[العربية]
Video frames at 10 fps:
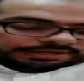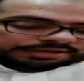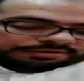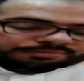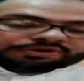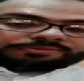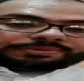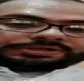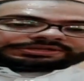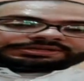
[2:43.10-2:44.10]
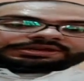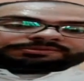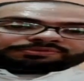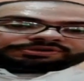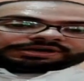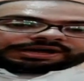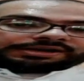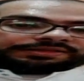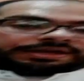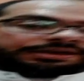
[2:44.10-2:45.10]
المهمه جدا
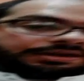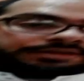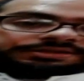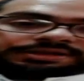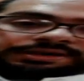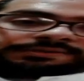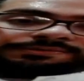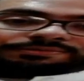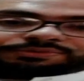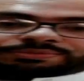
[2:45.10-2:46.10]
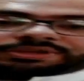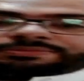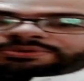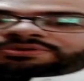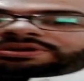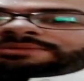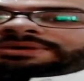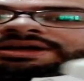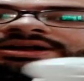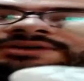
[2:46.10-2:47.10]
المنقرضه النادره ممكن تبيعونها
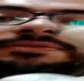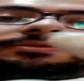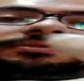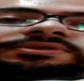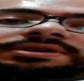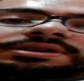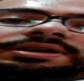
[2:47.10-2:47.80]
بالاف آه،